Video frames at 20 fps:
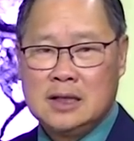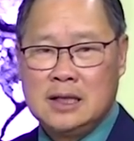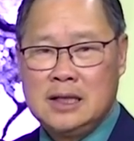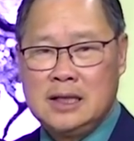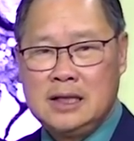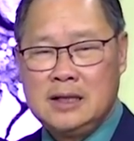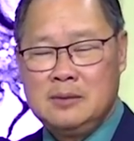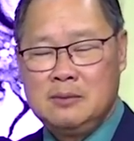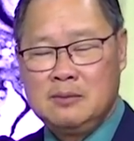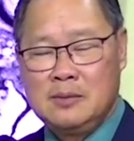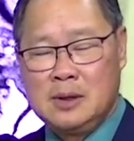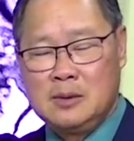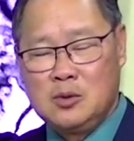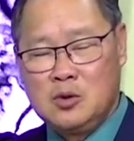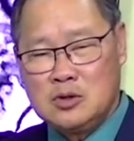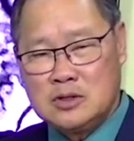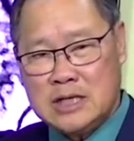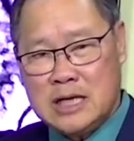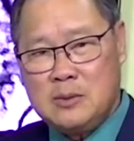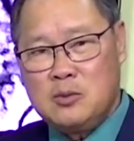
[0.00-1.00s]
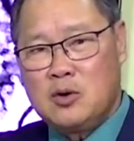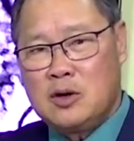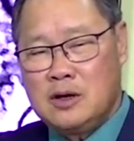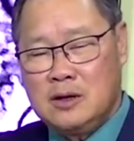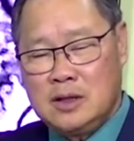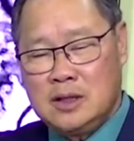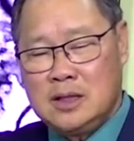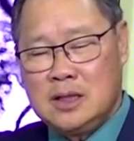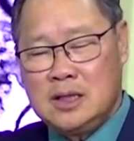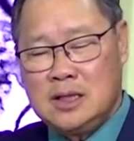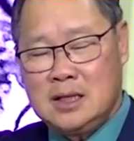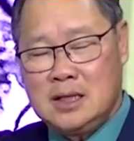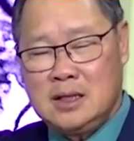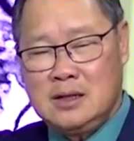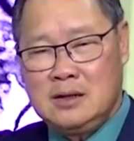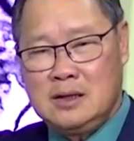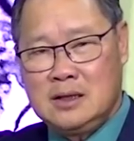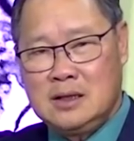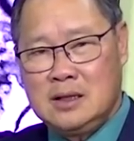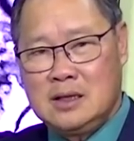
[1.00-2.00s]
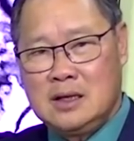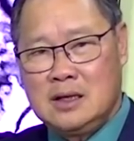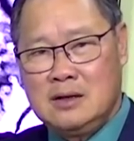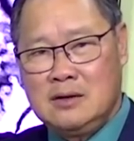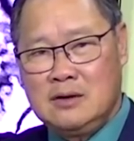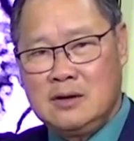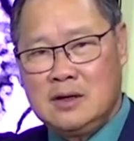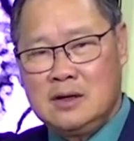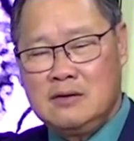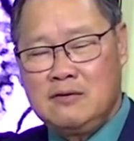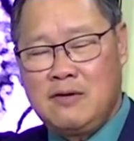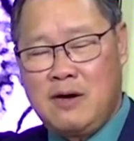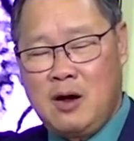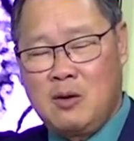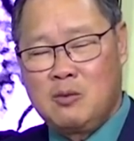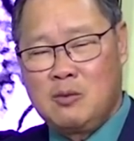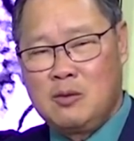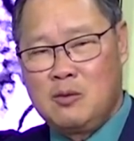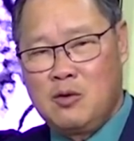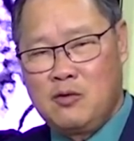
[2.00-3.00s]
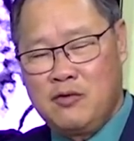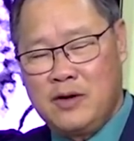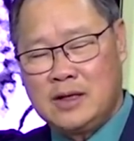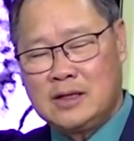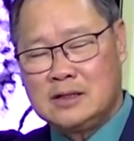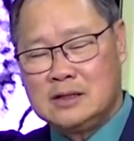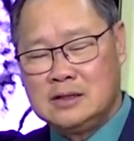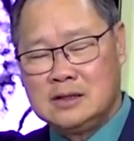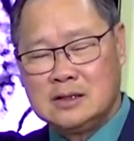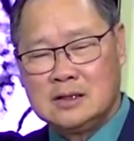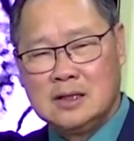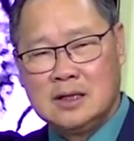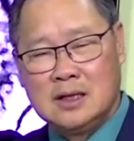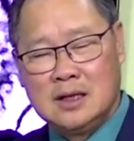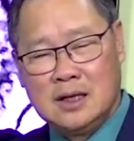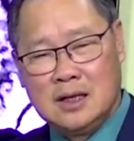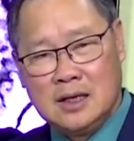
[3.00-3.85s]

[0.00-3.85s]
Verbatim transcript: thì mình muốn xây một cái cái cái cái cái, cái phòng một một vách tường